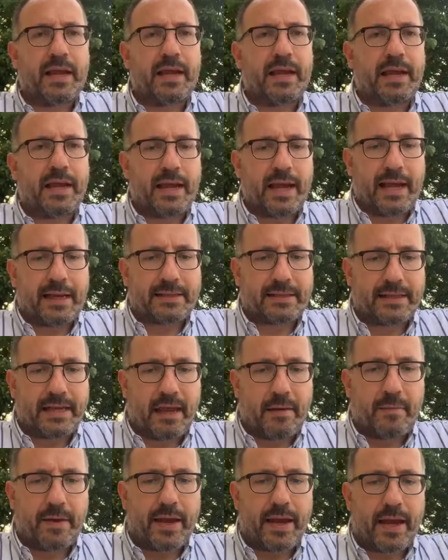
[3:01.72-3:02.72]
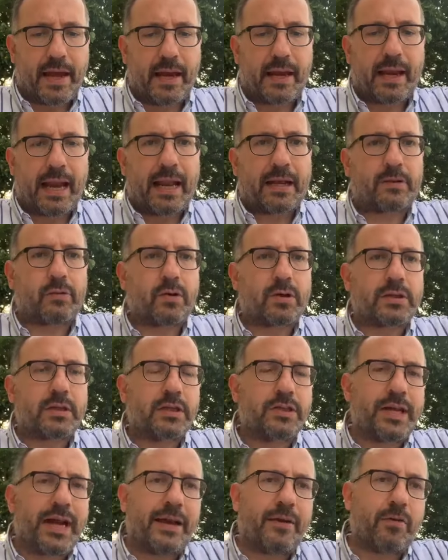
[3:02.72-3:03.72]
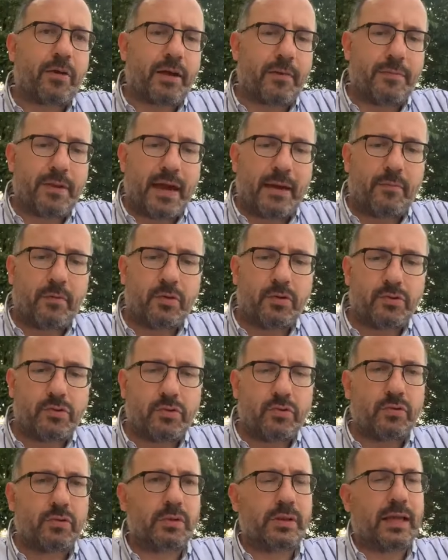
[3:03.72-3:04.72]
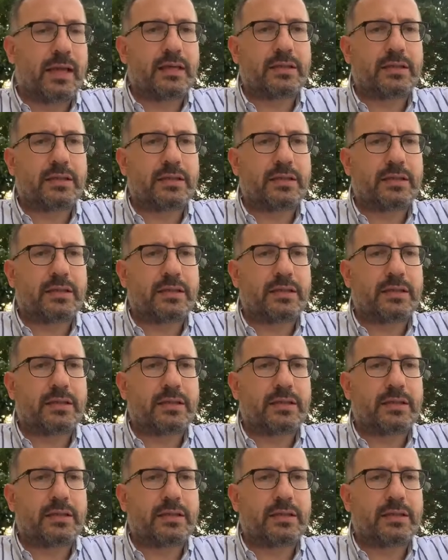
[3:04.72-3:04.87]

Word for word: eh, assieme all'altro astigiano che abbiamo in giunta,